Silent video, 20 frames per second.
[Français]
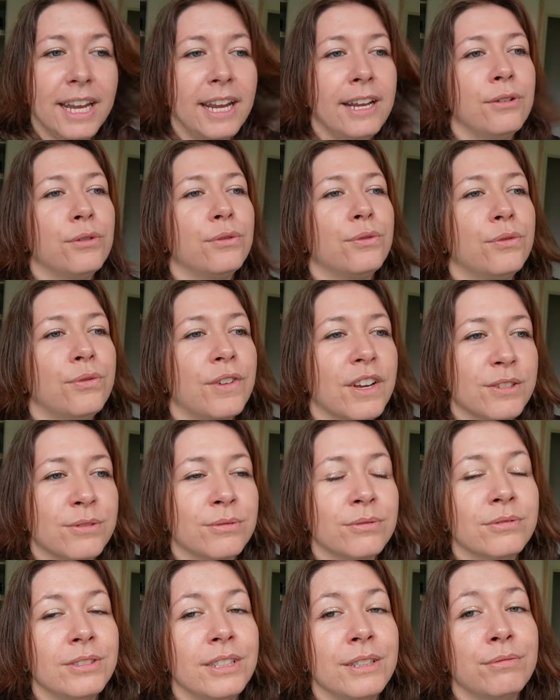Et de toute
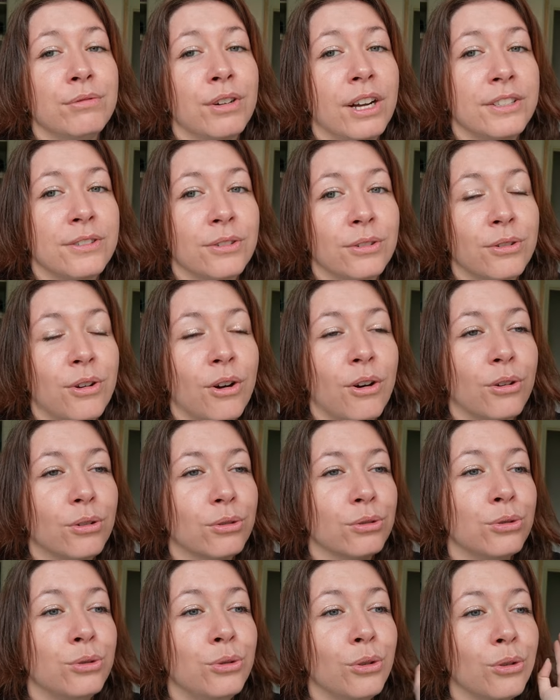façon, il vous reste
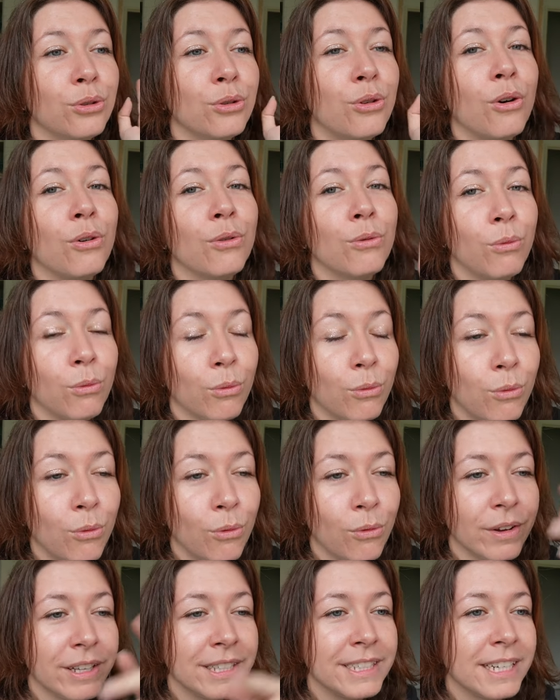encore deux grands
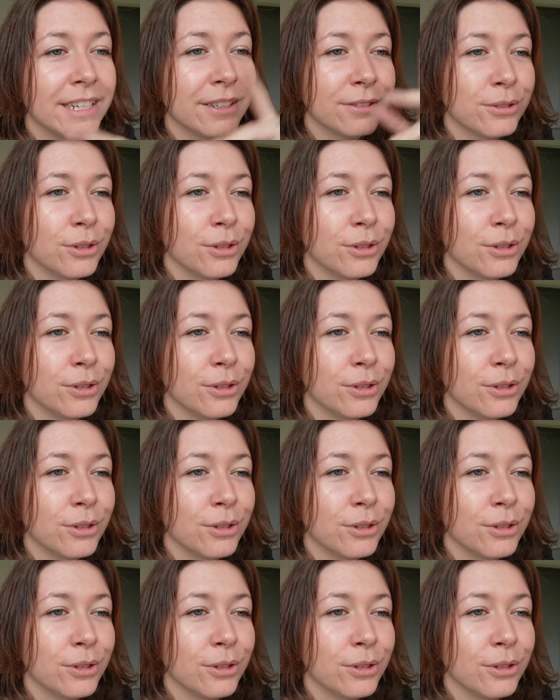concours, on va dire,